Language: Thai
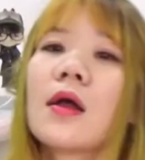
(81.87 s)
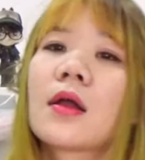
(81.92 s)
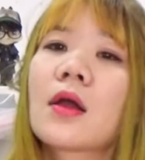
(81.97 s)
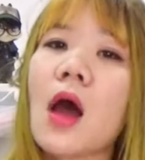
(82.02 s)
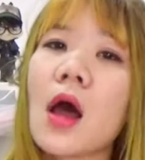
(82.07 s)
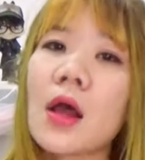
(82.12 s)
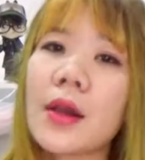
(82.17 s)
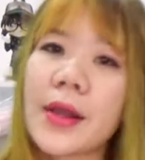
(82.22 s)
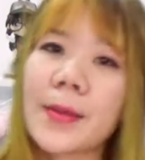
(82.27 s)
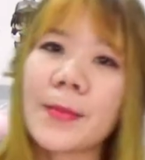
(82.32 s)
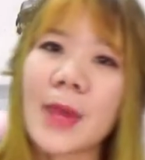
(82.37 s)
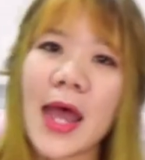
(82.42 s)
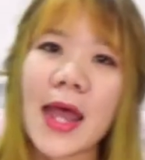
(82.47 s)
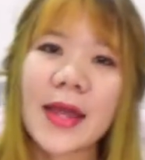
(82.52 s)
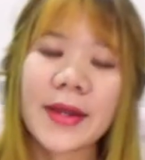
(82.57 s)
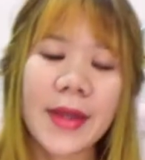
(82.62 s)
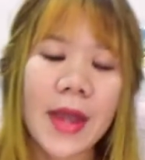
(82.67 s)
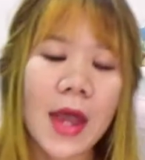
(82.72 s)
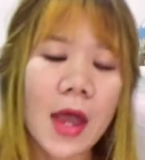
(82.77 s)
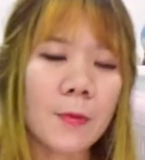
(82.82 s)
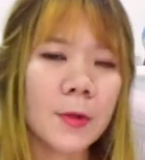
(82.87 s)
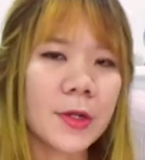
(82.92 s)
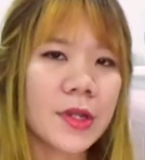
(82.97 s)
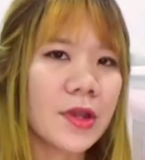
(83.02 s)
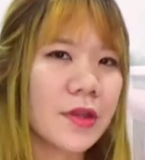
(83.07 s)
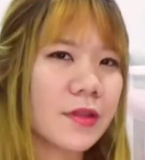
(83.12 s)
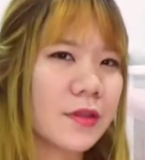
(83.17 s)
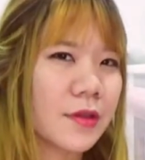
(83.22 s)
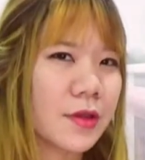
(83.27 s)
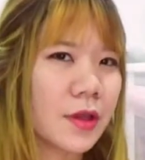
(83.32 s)
ก็เริ่มแรกนะคะวันนี้
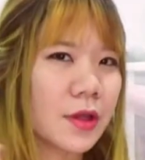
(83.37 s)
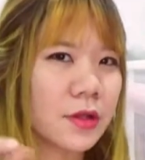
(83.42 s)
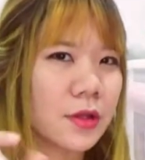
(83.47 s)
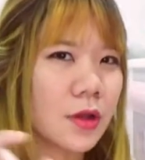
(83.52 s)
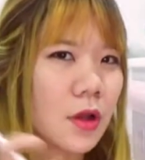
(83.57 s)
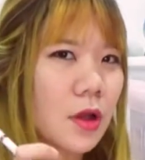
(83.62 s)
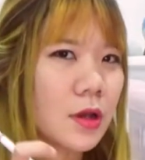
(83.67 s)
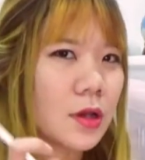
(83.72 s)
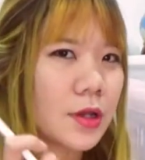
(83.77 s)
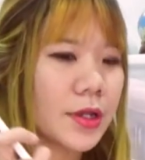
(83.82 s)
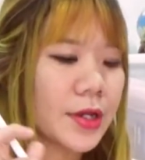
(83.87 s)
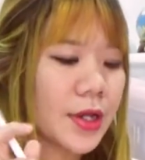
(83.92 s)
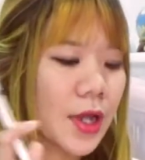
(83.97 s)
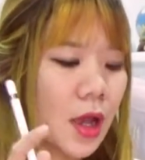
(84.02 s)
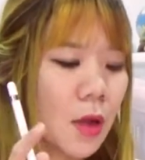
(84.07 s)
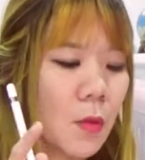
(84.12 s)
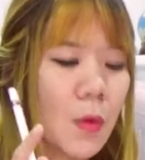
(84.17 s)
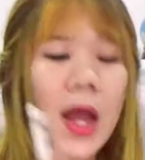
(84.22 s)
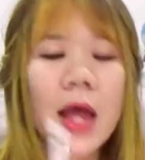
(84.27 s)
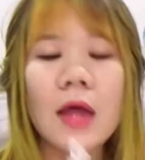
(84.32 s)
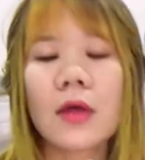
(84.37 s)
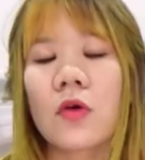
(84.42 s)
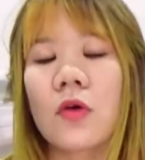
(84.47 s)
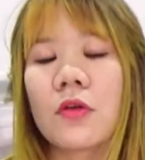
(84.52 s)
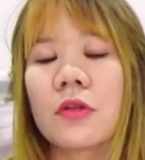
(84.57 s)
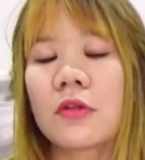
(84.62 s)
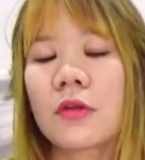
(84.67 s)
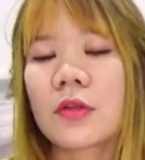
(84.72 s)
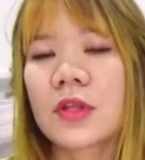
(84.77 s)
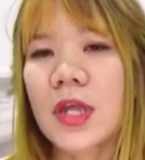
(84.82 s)
ก็จะเกินก่อนเลยนะคะว่าค
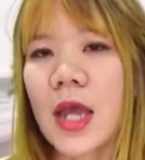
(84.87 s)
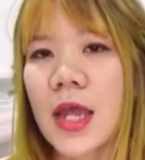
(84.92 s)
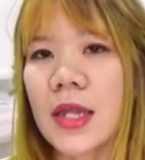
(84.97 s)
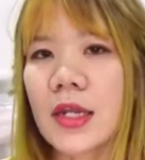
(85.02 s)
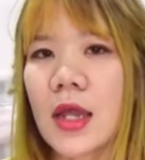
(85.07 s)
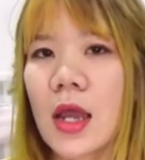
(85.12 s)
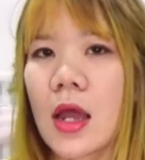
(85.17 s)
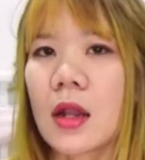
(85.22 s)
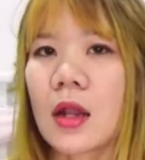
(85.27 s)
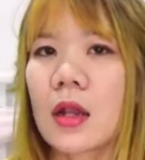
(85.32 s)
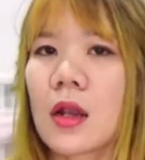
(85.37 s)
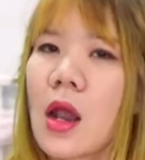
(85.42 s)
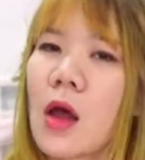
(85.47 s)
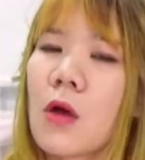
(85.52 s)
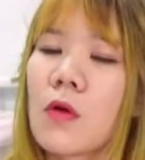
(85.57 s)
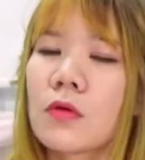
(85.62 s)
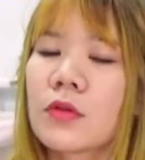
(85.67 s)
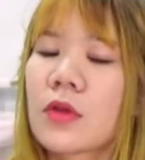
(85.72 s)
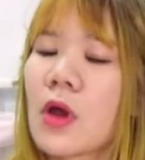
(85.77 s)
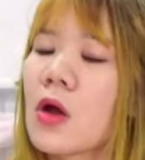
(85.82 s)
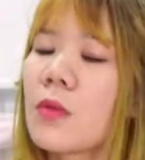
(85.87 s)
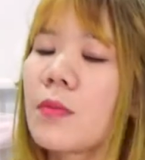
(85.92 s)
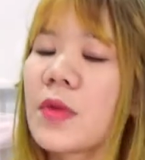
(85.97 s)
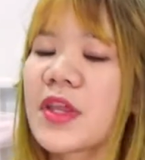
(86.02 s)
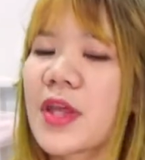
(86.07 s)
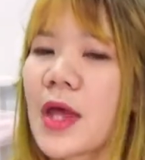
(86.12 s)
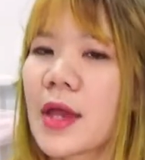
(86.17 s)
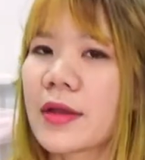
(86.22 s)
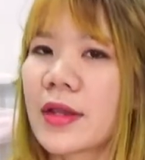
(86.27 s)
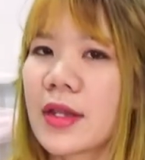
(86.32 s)
นส่วนใหญ่เนี่ย เราท่อง
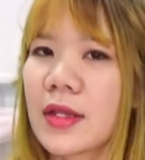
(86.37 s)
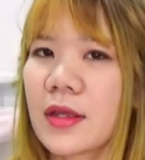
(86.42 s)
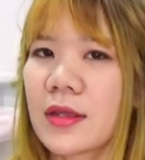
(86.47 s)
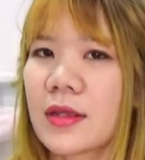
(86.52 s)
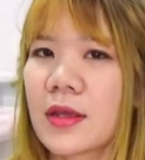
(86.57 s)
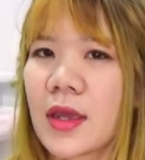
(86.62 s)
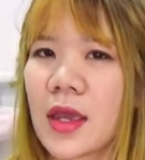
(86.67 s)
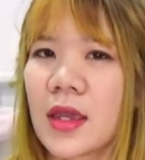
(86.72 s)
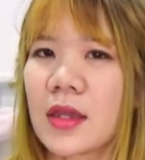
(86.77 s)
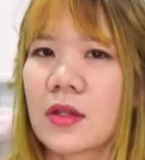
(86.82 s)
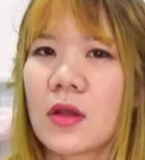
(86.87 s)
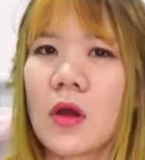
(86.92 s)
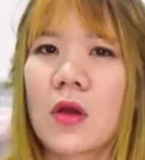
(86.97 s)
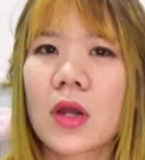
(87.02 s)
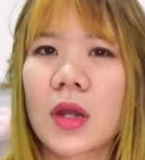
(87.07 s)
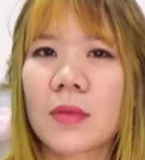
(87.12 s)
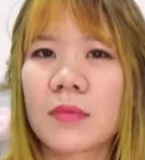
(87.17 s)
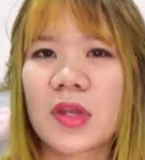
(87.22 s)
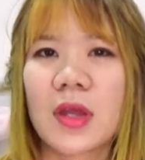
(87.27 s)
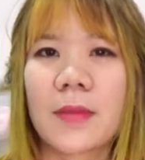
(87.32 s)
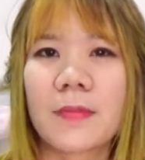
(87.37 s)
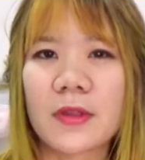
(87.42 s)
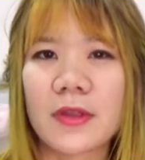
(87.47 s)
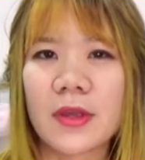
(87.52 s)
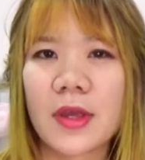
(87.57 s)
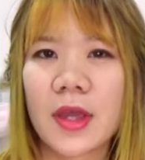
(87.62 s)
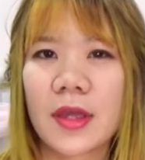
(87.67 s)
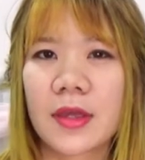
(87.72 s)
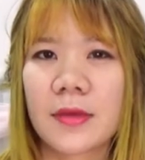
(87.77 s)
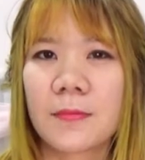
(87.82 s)
ภาษาอังกฤษกันยังไงท่องคำศัพท์กัน
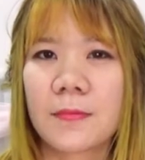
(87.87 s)
ยังไง